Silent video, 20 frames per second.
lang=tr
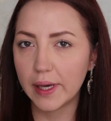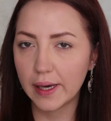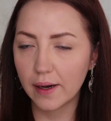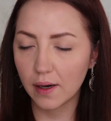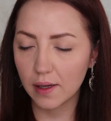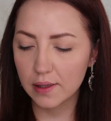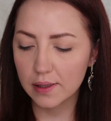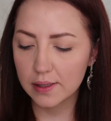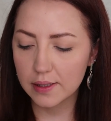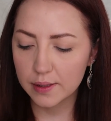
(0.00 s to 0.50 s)
ve
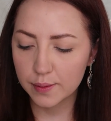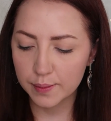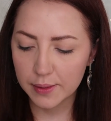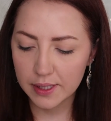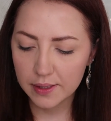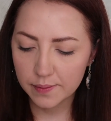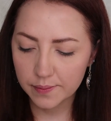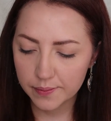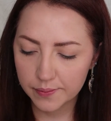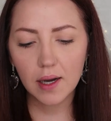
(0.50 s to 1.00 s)

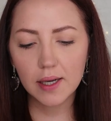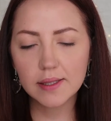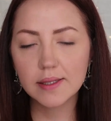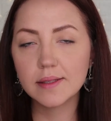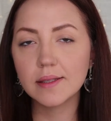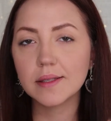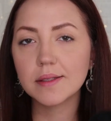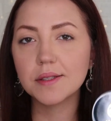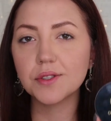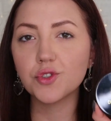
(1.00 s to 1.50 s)
allığımı.
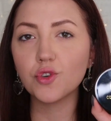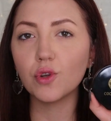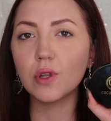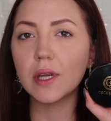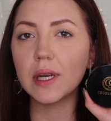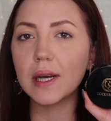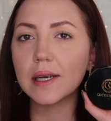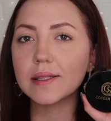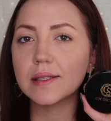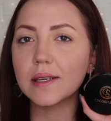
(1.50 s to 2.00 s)
Aydınlatıcı
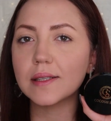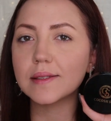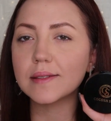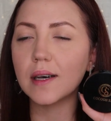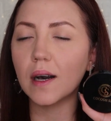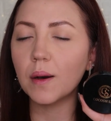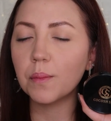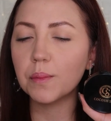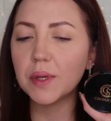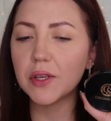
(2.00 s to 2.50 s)
olarak da
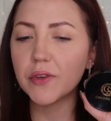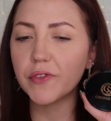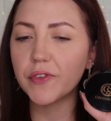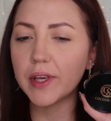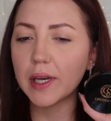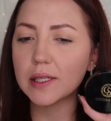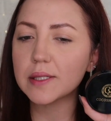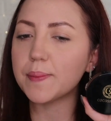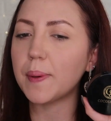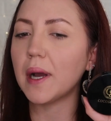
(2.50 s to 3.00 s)
tam bir
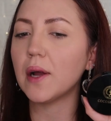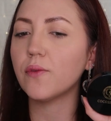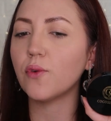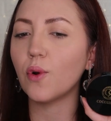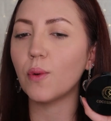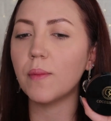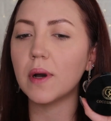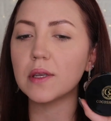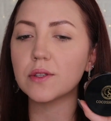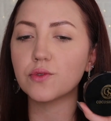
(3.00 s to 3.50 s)
fiyat
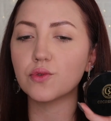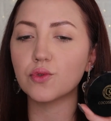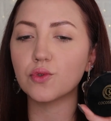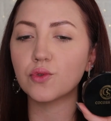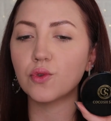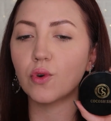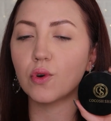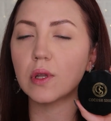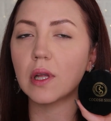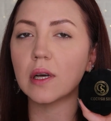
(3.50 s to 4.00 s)
performans
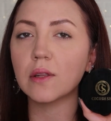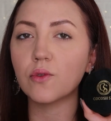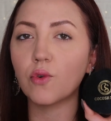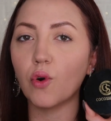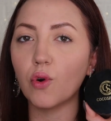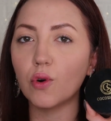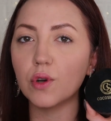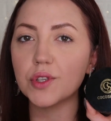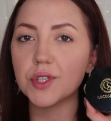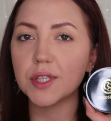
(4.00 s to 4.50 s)
ürünü olan
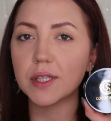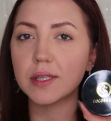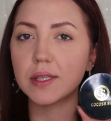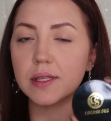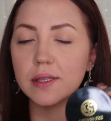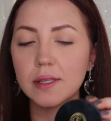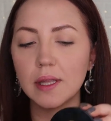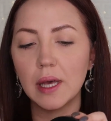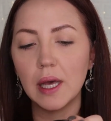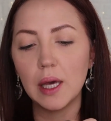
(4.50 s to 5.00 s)

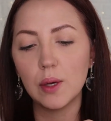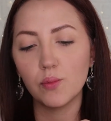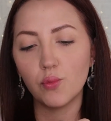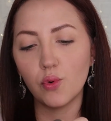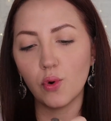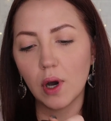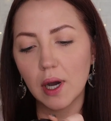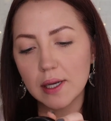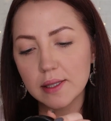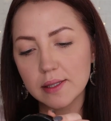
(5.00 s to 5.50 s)
Kokoshi'nin
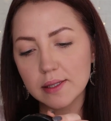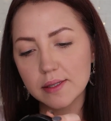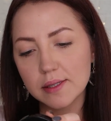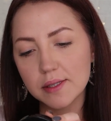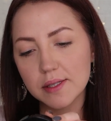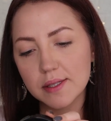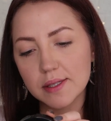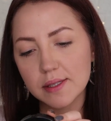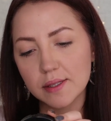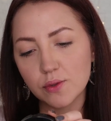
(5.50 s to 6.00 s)
bu
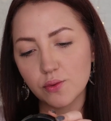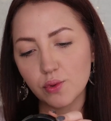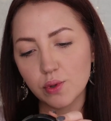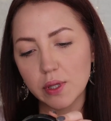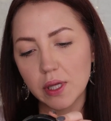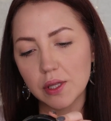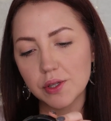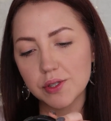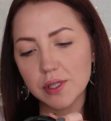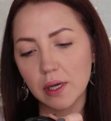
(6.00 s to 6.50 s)
aydınlatıcısını
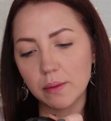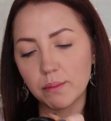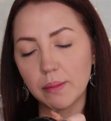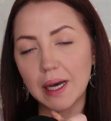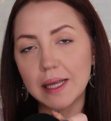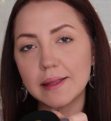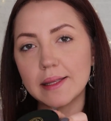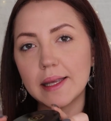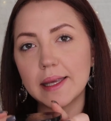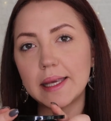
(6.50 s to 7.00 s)
kullanacağım.
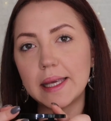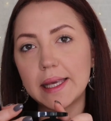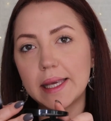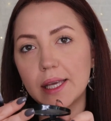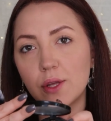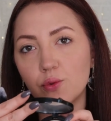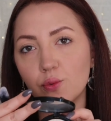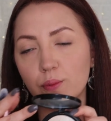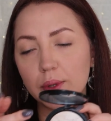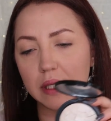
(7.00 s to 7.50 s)
Bendeki
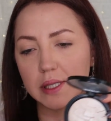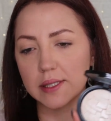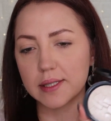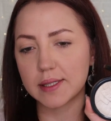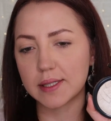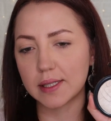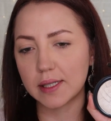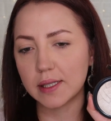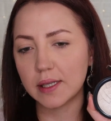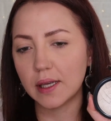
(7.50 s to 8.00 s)
2
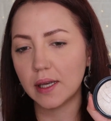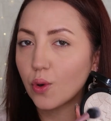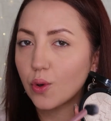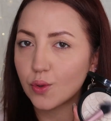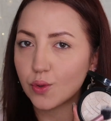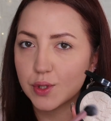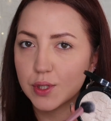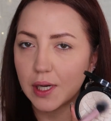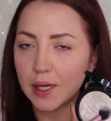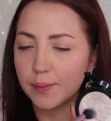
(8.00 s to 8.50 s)
numarası.
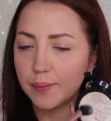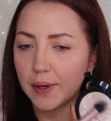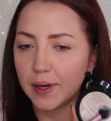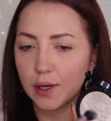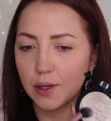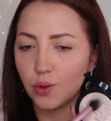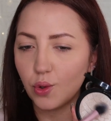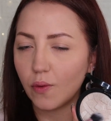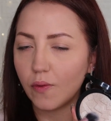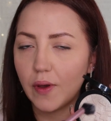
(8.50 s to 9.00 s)
Çok güzel
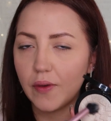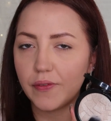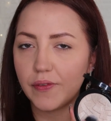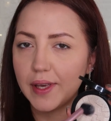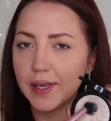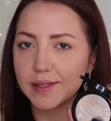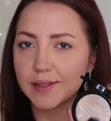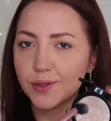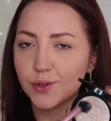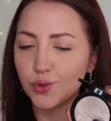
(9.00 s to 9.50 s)
parlıyor ve
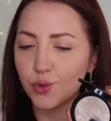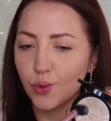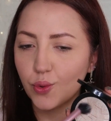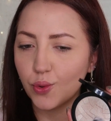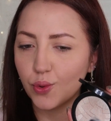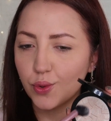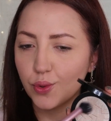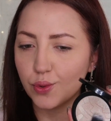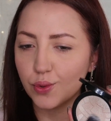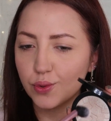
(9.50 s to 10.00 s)
fiyatı
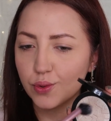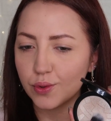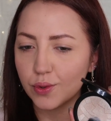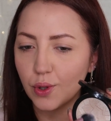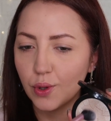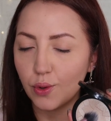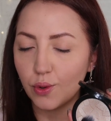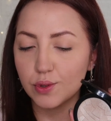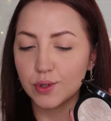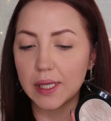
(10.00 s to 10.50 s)
çok uygun.
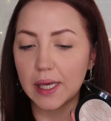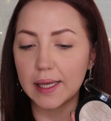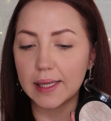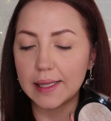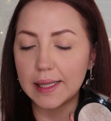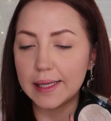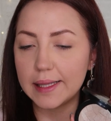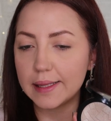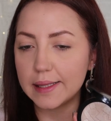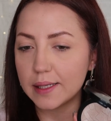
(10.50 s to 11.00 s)

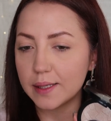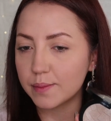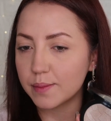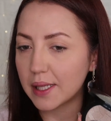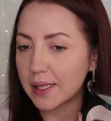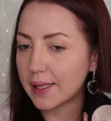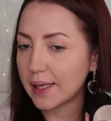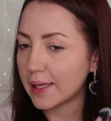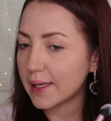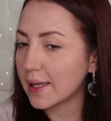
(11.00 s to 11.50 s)
Özellikle
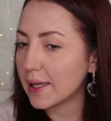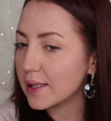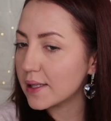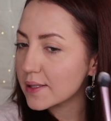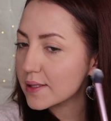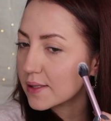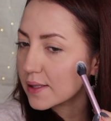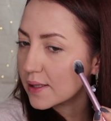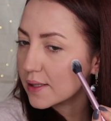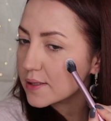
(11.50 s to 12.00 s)
indirimde denk
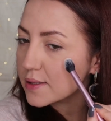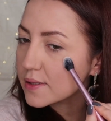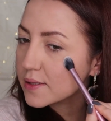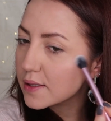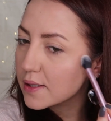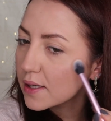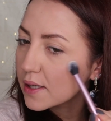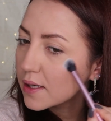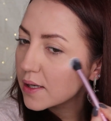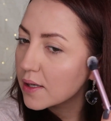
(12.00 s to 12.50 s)

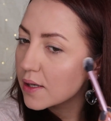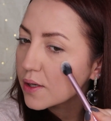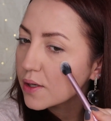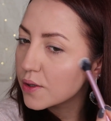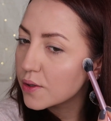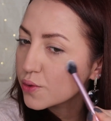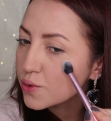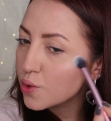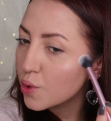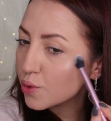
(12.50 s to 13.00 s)
gelirseniz
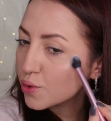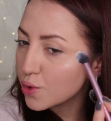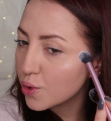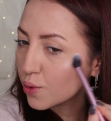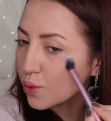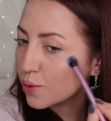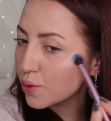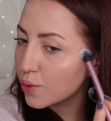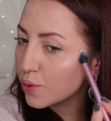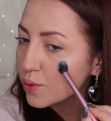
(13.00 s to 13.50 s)
çok
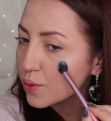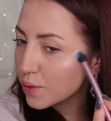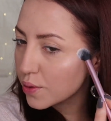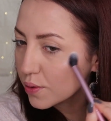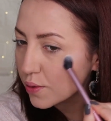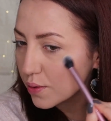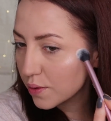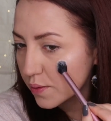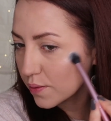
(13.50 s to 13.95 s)
çok uygun.